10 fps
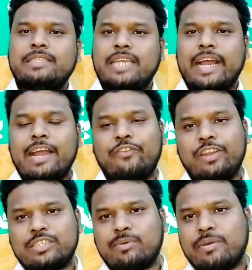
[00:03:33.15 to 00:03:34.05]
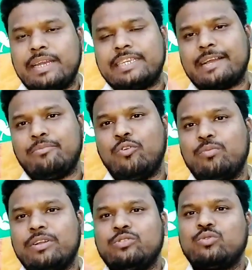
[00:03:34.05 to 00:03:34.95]
জায়গায় ফিরে আসবে এবং এটিকে
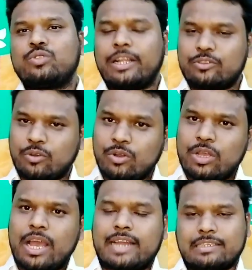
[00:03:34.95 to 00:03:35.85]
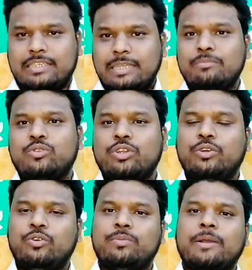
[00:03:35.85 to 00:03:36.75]
মোহনবান দুর্দান্ত একটা টিম তৈরি
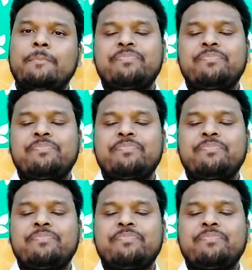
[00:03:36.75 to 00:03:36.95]
উঠবে